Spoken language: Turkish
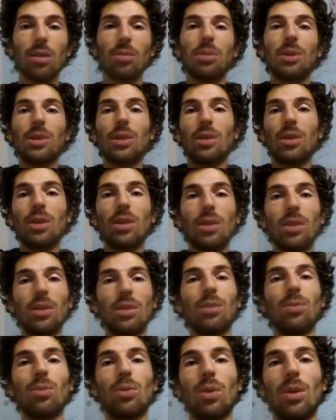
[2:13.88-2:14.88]
Bir kediye ne
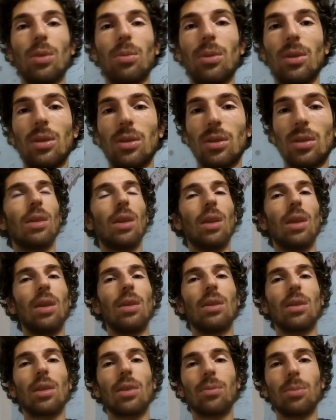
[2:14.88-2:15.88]
isim koyabiliriz?
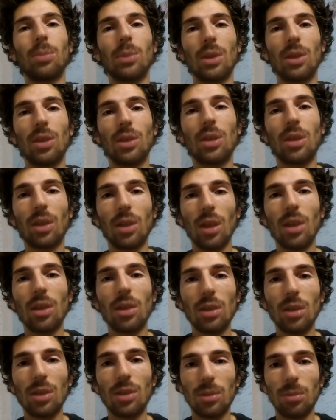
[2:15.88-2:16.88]
Etrafımdaki
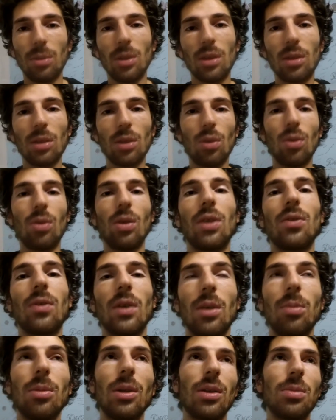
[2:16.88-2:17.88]
kedilerin isimlerinden örnek
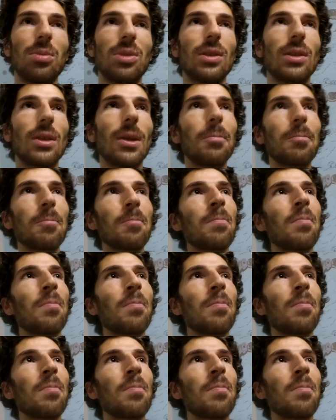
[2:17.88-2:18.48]
verebilirim size.